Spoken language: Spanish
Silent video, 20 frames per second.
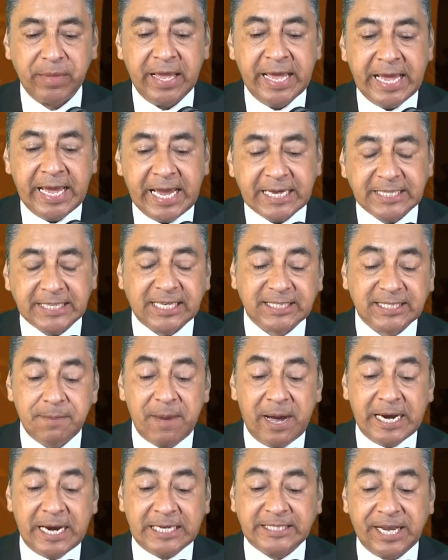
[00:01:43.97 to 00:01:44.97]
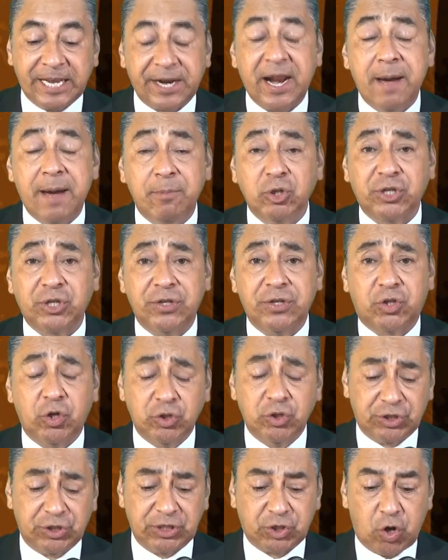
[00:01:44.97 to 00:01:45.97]
esta semana cerramos
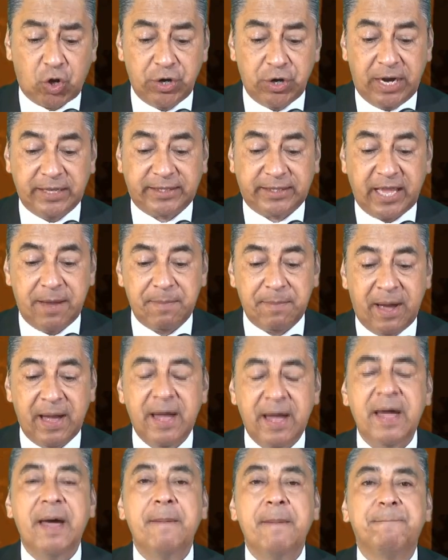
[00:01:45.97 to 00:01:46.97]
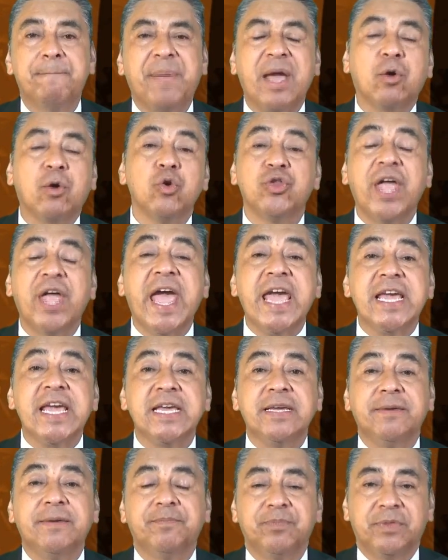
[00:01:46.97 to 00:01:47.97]
entonces con el tema
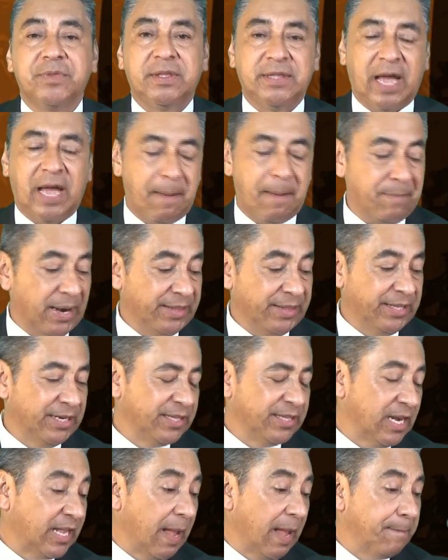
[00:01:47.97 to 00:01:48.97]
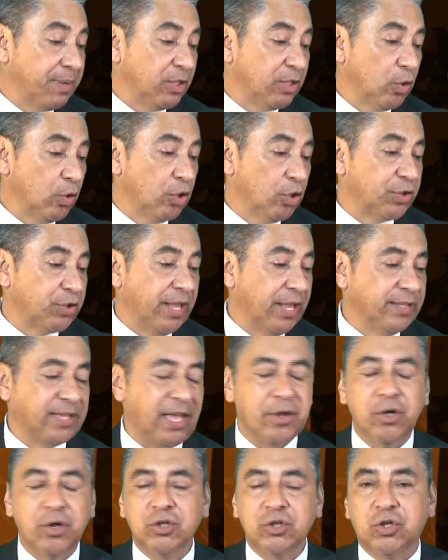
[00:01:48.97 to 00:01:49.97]
Pecudei, a partir del capítulo
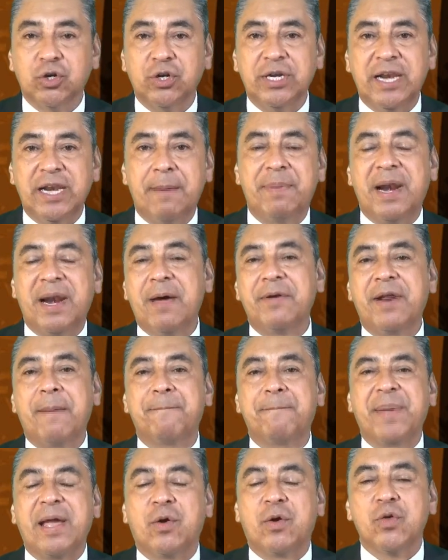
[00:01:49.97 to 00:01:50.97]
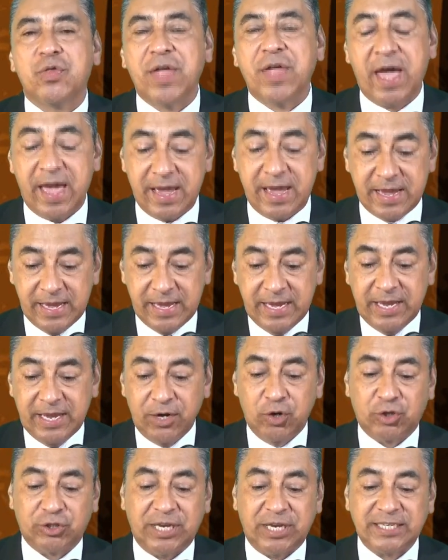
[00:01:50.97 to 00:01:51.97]
38 y la palabra pecudei
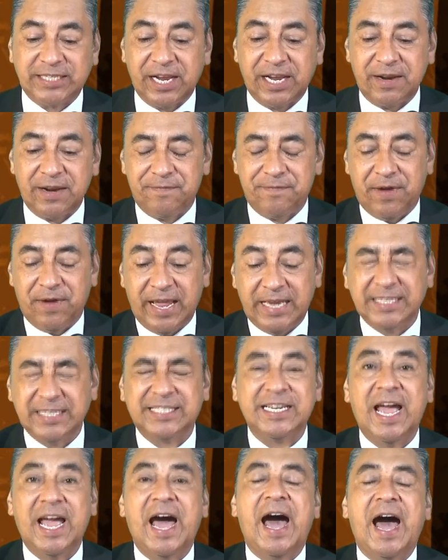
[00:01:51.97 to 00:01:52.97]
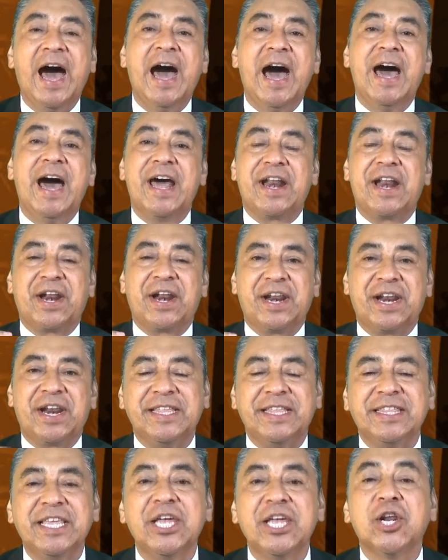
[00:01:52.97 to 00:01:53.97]
nos hace referencia a
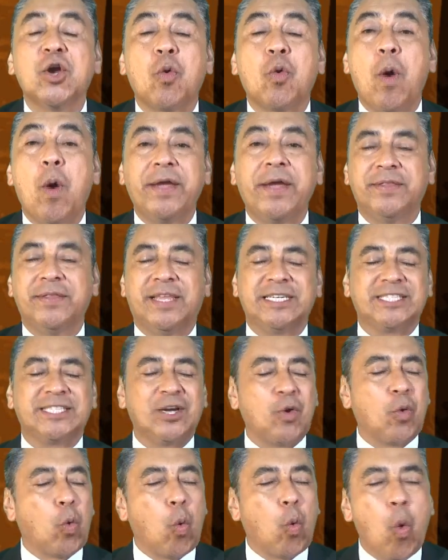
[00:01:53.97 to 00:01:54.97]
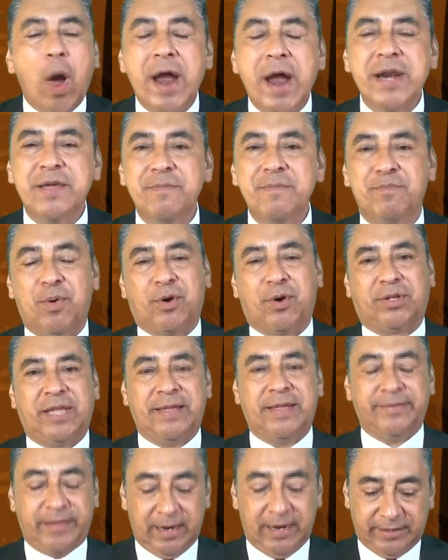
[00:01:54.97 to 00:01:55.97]
rendir cuentas. Cuán
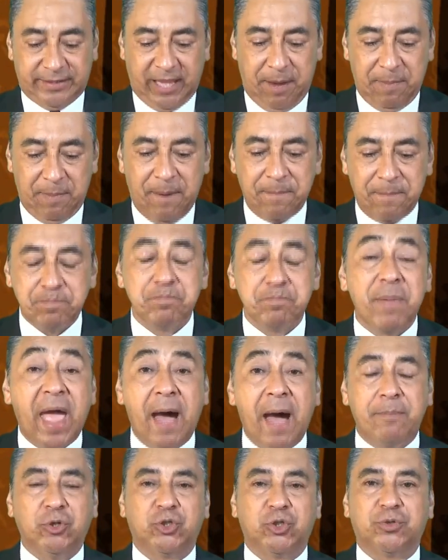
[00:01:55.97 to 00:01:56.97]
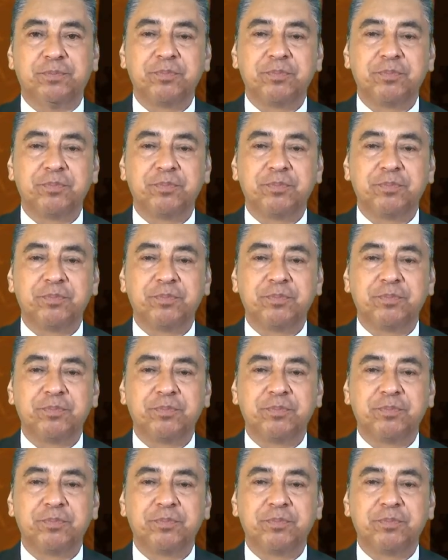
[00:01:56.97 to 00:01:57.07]
importante el tema. Veamos.